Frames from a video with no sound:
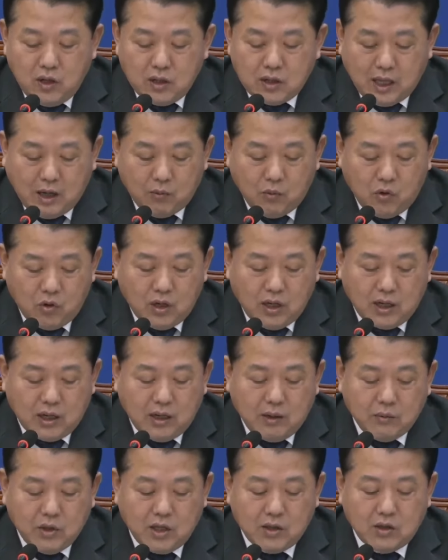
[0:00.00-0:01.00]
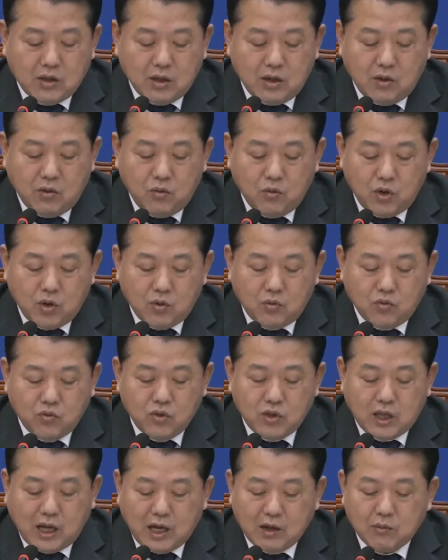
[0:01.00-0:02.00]
나몰라라 하면서 우리
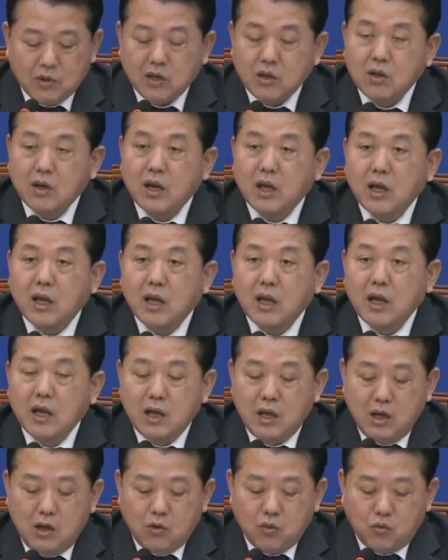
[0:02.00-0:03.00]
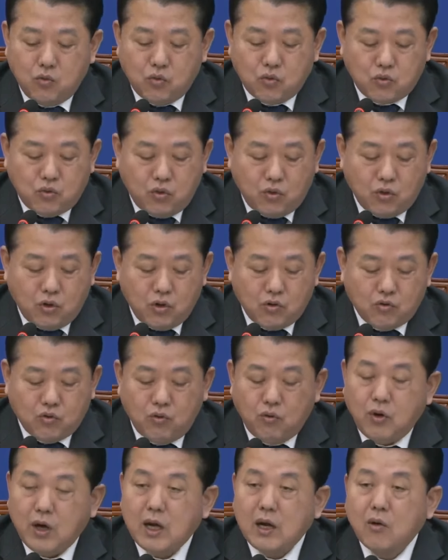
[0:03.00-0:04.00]
군 장병들에게 국토를
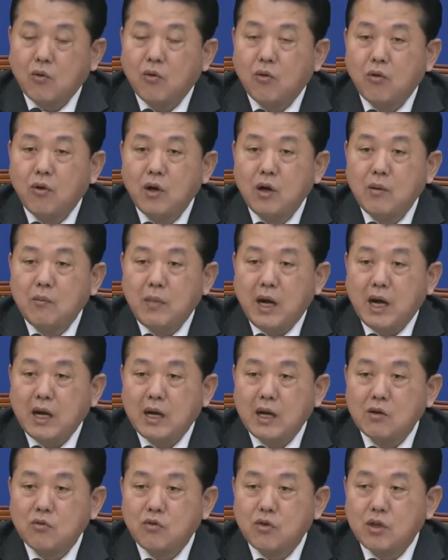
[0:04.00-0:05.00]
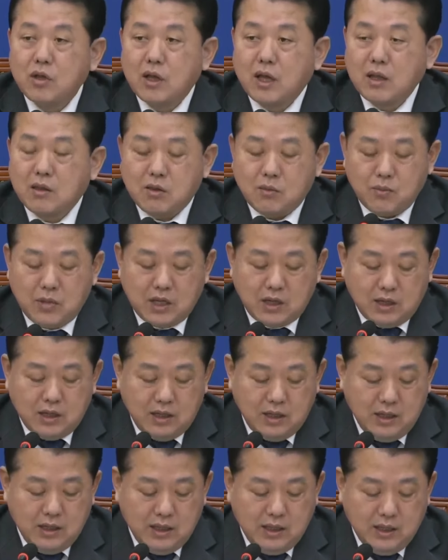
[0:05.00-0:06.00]
수호하라고 말할 수
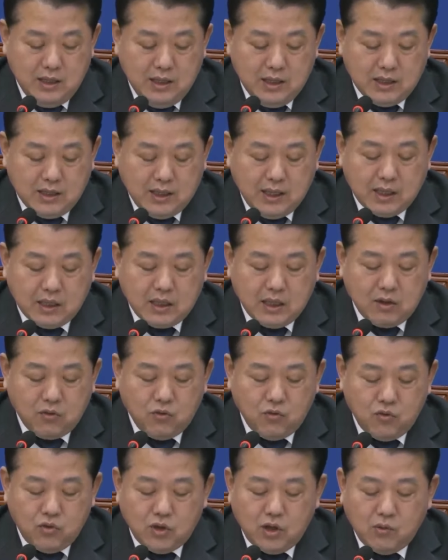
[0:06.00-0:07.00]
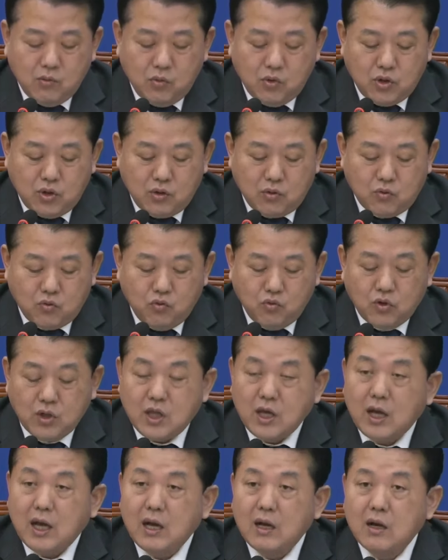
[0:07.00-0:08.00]
있겠습니까? 셋째, 윤정부는
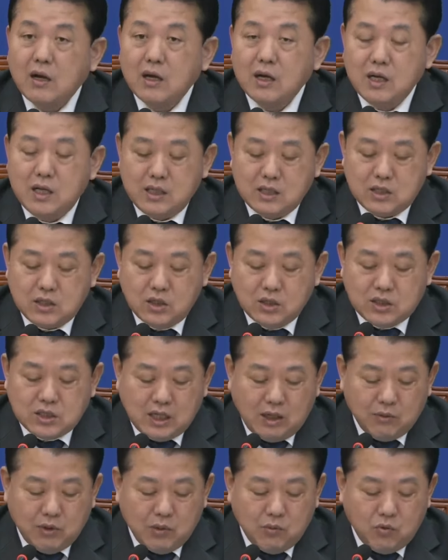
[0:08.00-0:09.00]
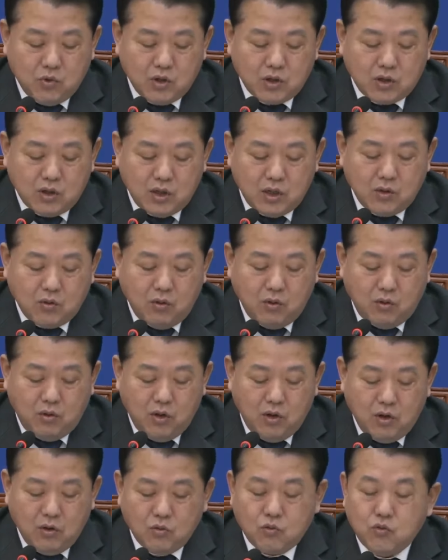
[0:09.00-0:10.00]
군기강을 처참히 무너뜨리고
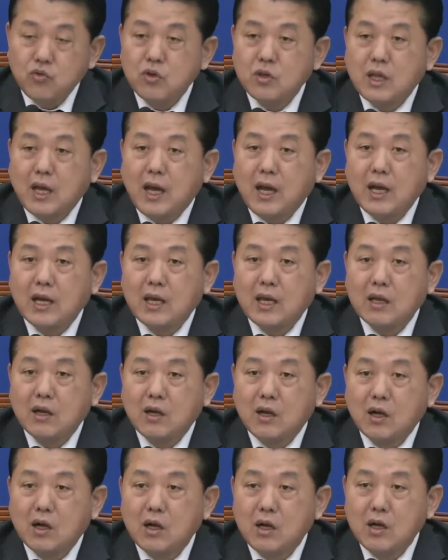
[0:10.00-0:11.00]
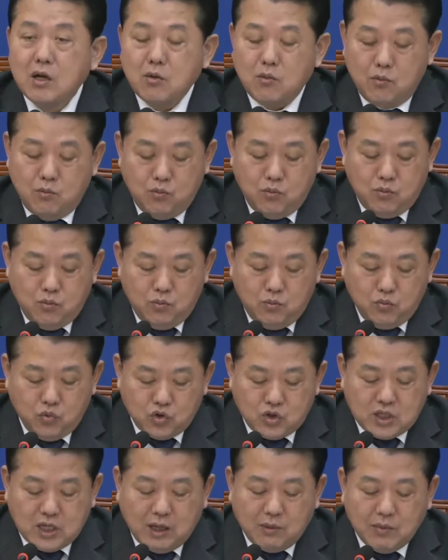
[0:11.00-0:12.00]
군사기를
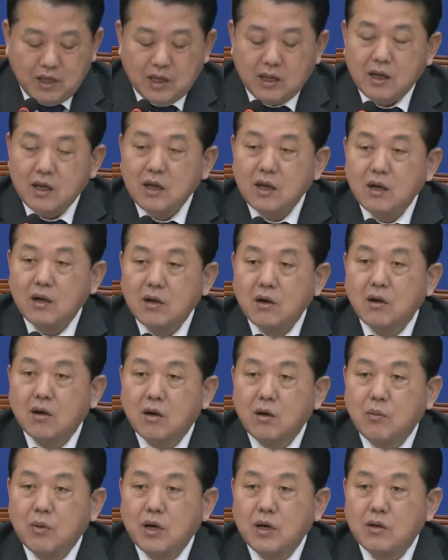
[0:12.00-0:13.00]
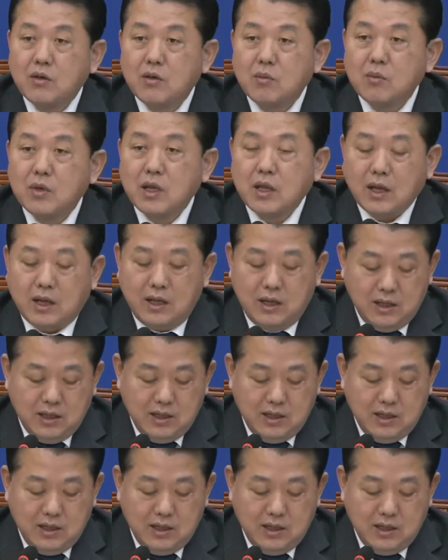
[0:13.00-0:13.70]
무참히 꺾어버렸습니다.